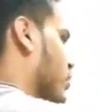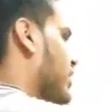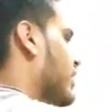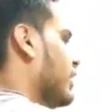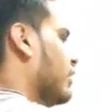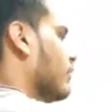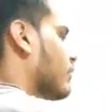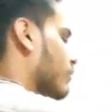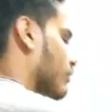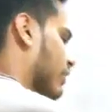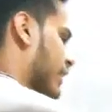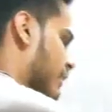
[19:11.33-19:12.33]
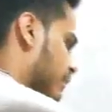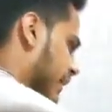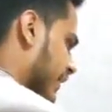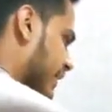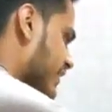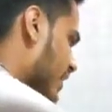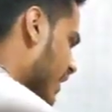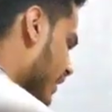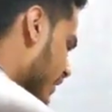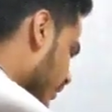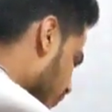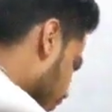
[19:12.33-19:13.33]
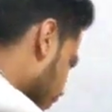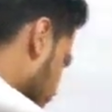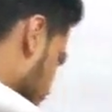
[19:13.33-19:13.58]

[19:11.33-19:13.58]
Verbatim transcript: होगी वही पढ़ने जा रहे हैं हम